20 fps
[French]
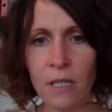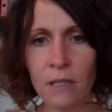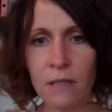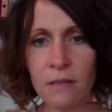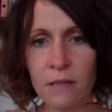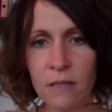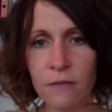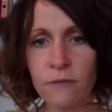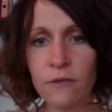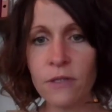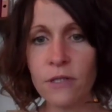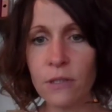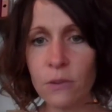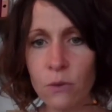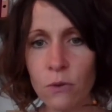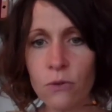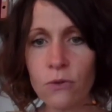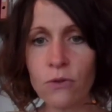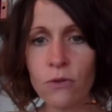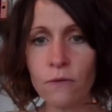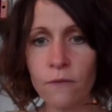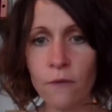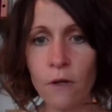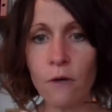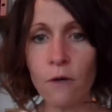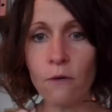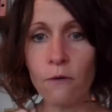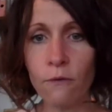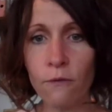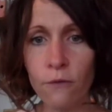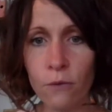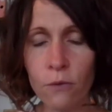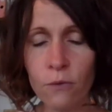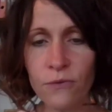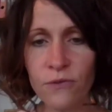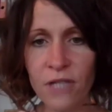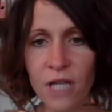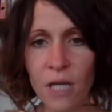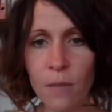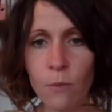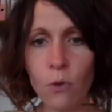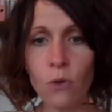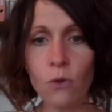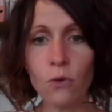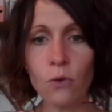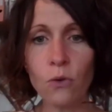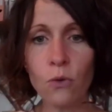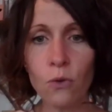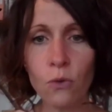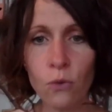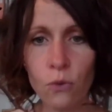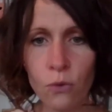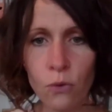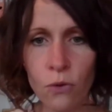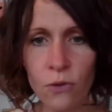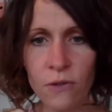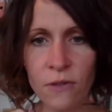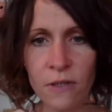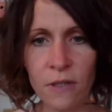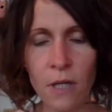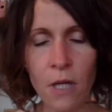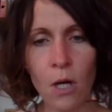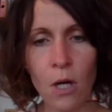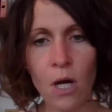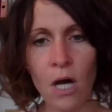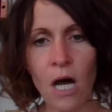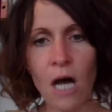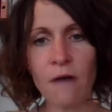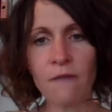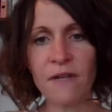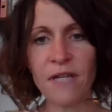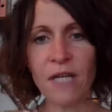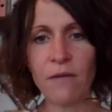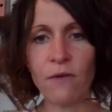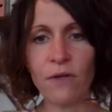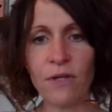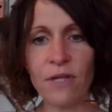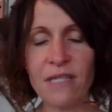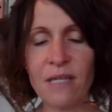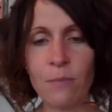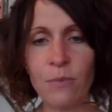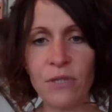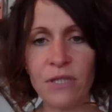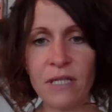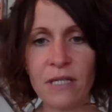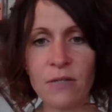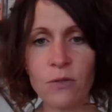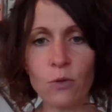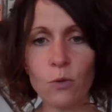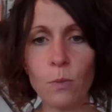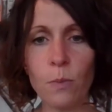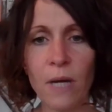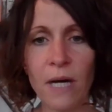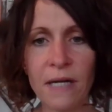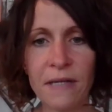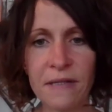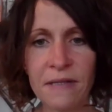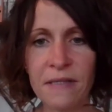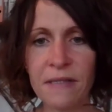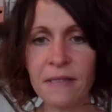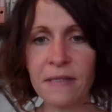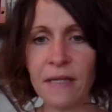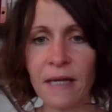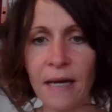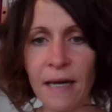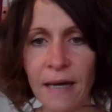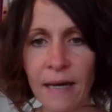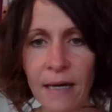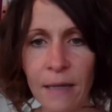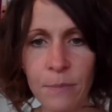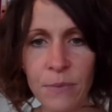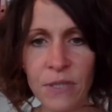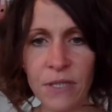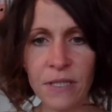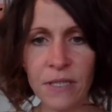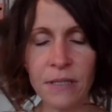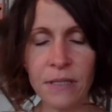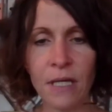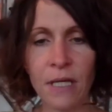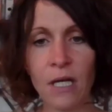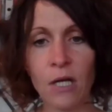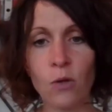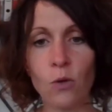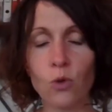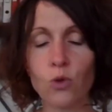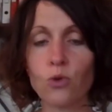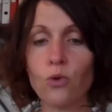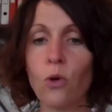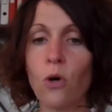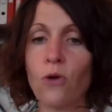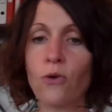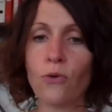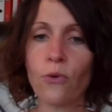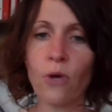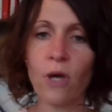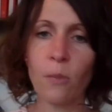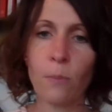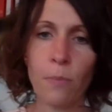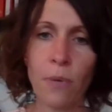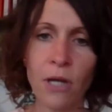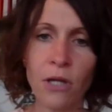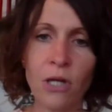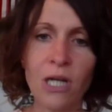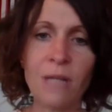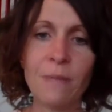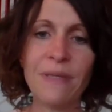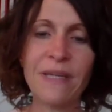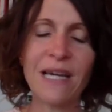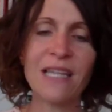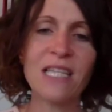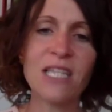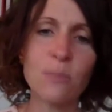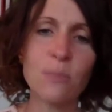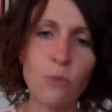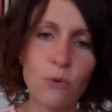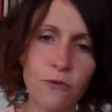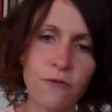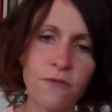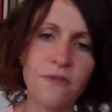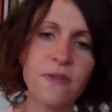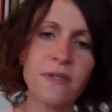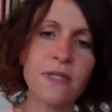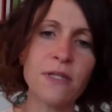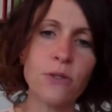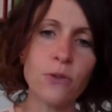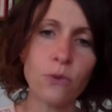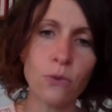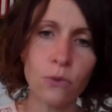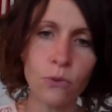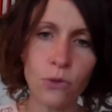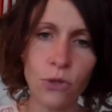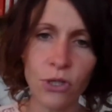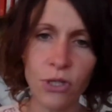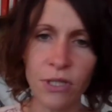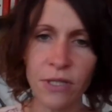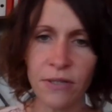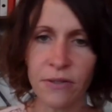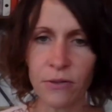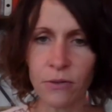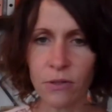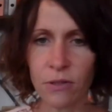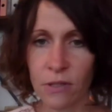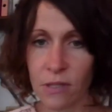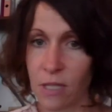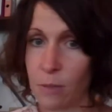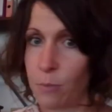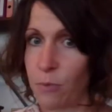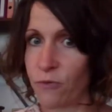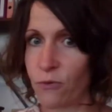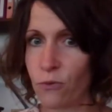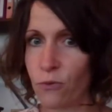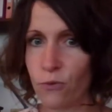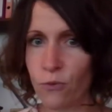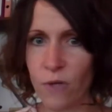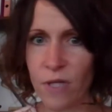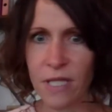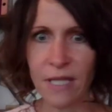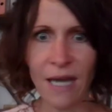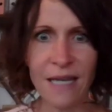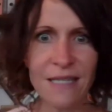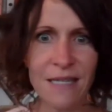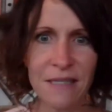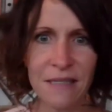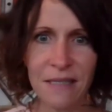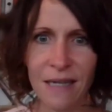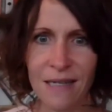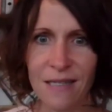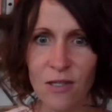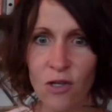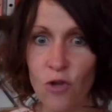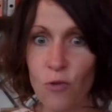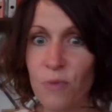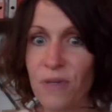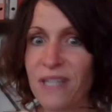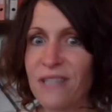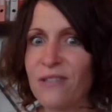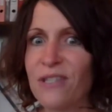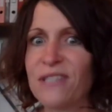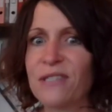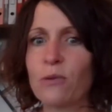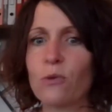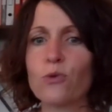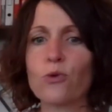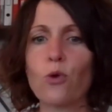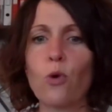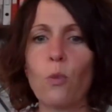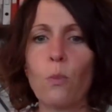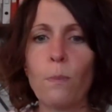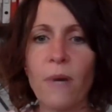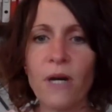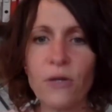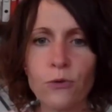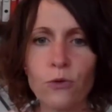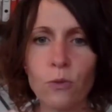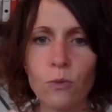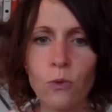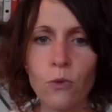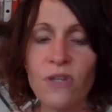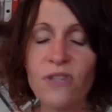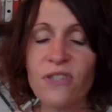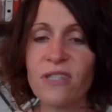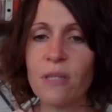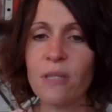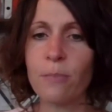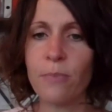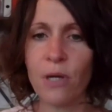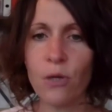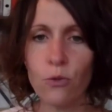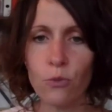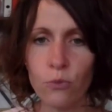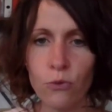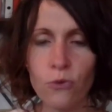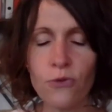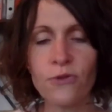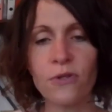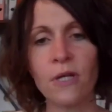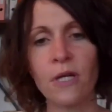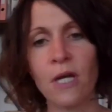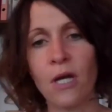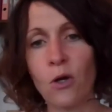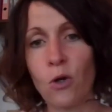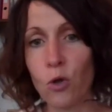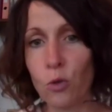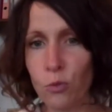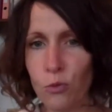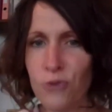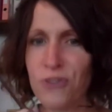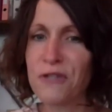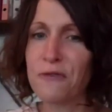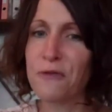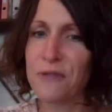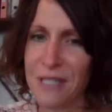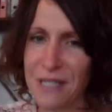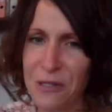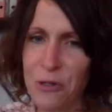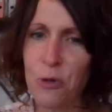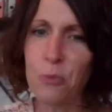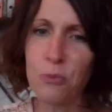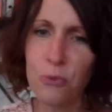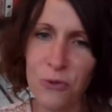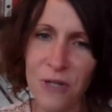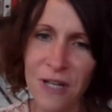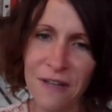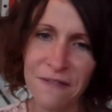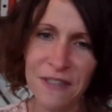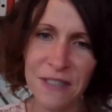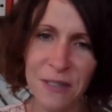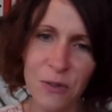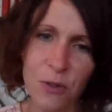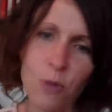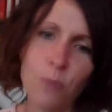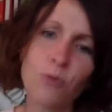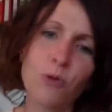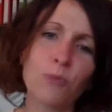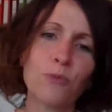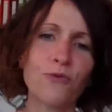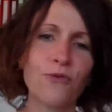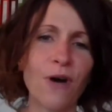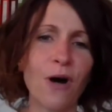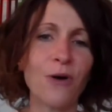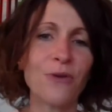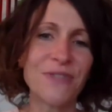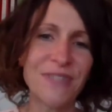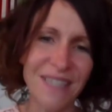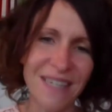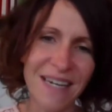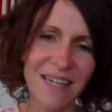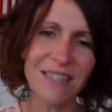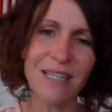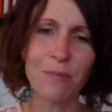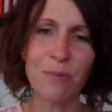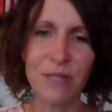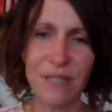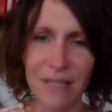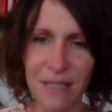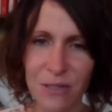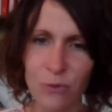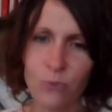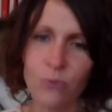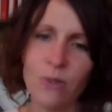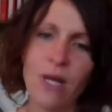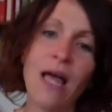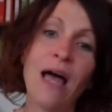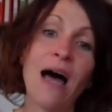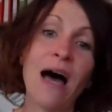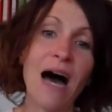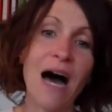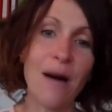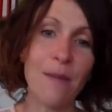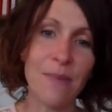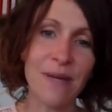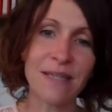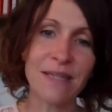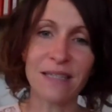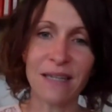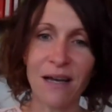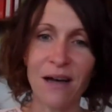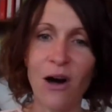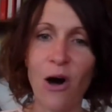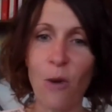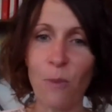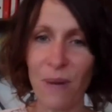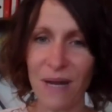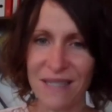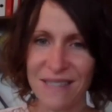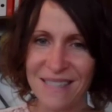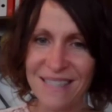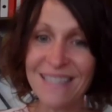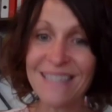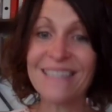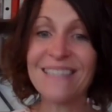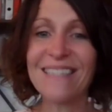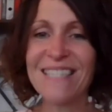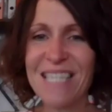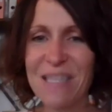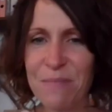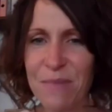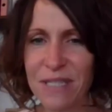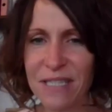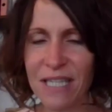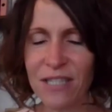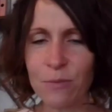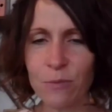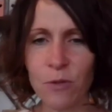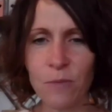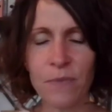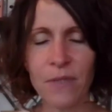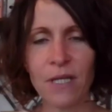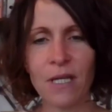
Ces vidéos se veulent volontairement courte, afin d'avoir des applications pratiques rapides. Donc je ne rentrerai pas dans les mécanismes physiologiques qui peuvent toutefois être très intéressantes mais qui n'intéresseront pas tout le monde et ce n'est pas le but. Le but c'est que vous alliez au bout de la vidéo pour pouvoir en tirer une application à mettre en pratique immédiatement.